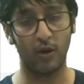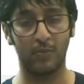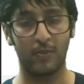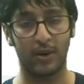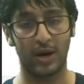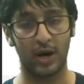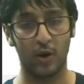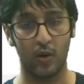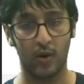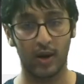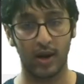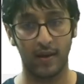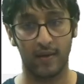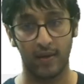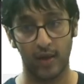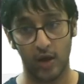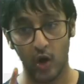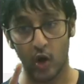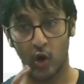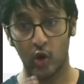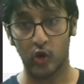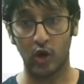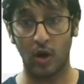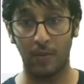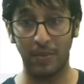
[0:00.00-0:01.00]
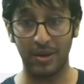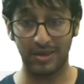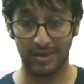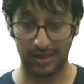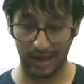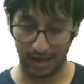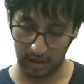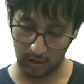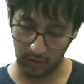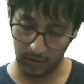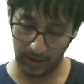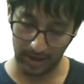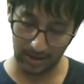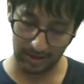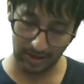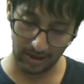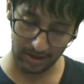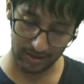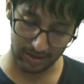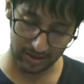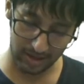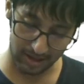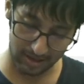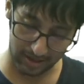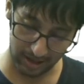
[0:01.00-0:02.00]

बड़ा हो गया तो हमें सिक्स ट्वेंटी सिक्स सिक्सा